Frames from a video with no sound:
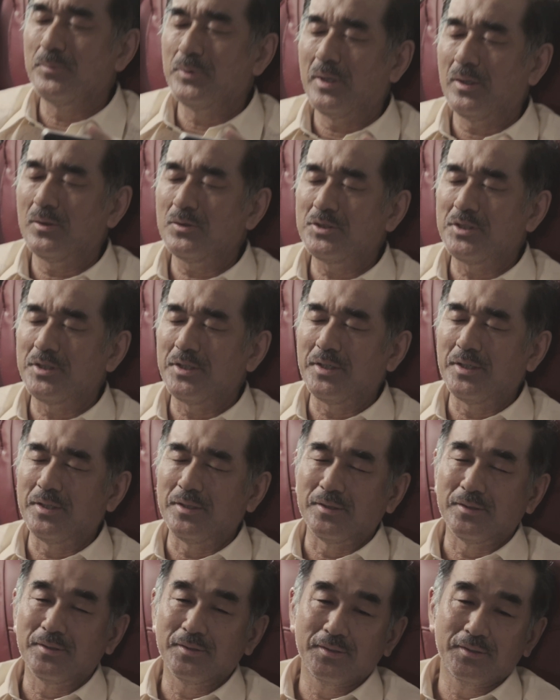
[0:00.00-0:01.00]
不要
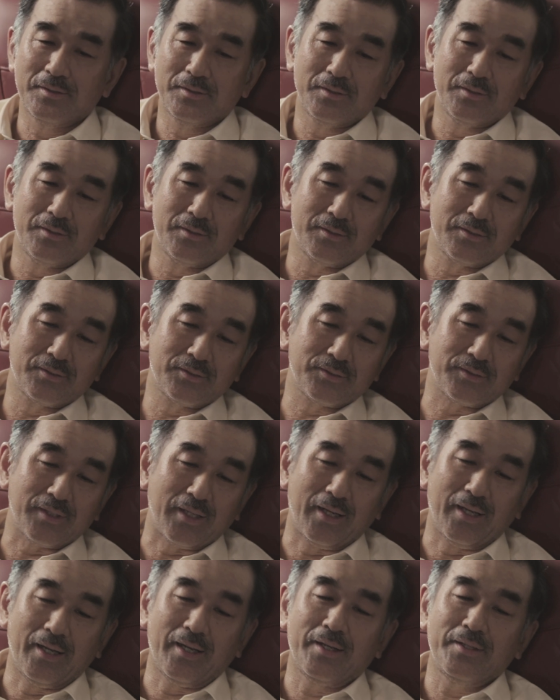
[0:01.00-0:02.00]
紧，
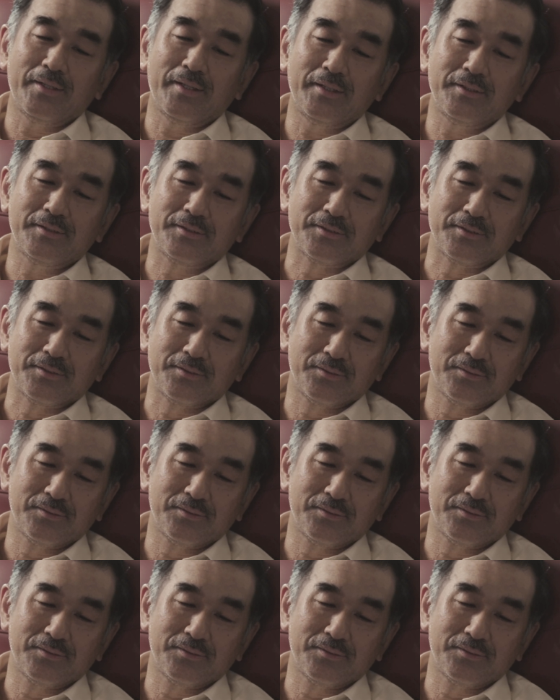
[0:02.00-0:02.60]
是你们